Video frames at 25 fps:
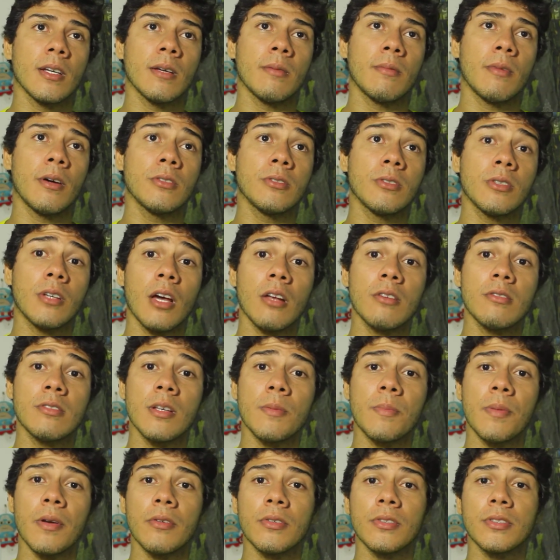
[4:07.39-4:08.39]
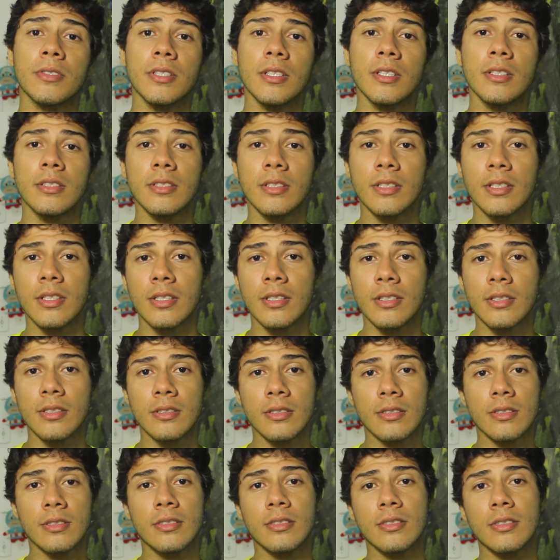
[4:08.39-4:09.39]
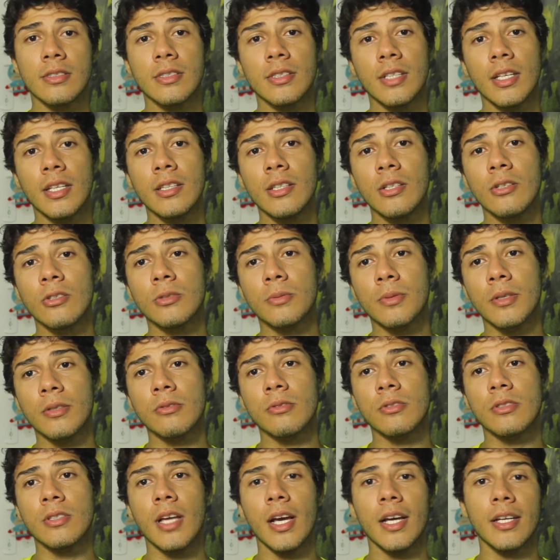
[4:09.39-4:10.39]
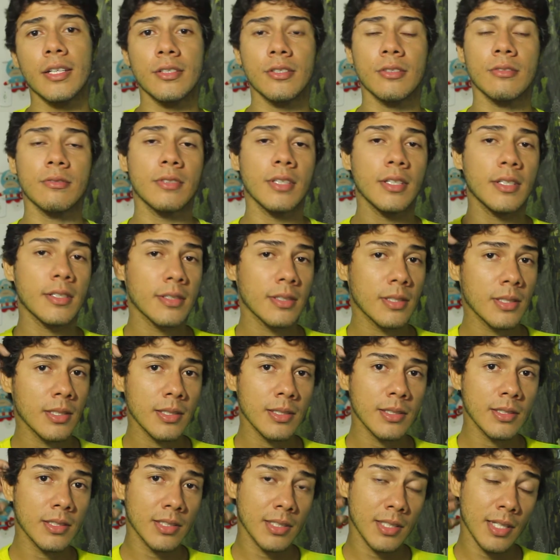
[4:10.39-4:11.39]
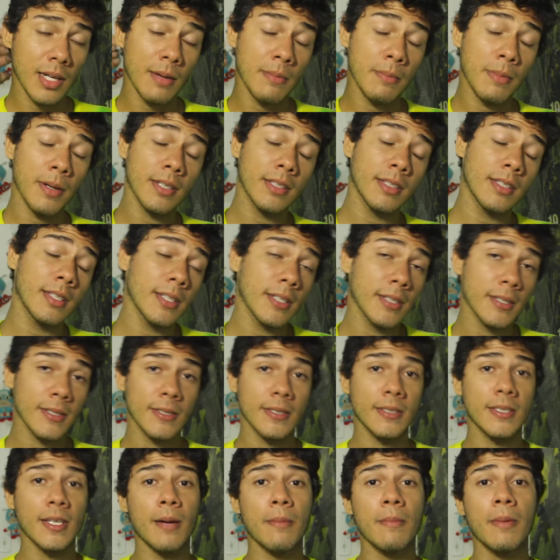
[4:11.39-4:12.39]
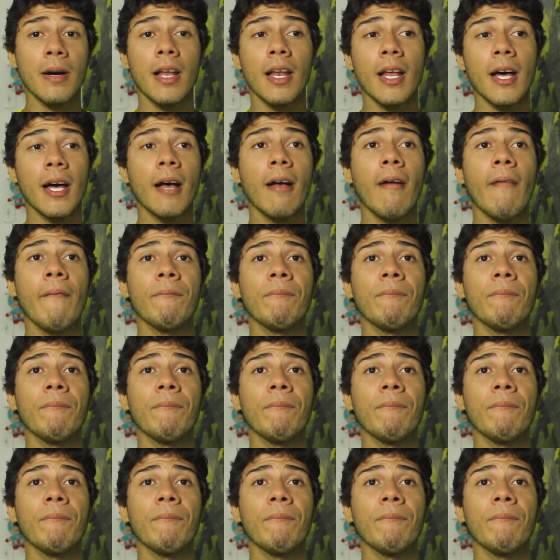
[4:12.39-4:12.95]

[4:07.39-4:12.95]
Mas eu quero dizer pra vocês que tem Deus para nos ajudar, a gente não tem que se, se abater, se abalar.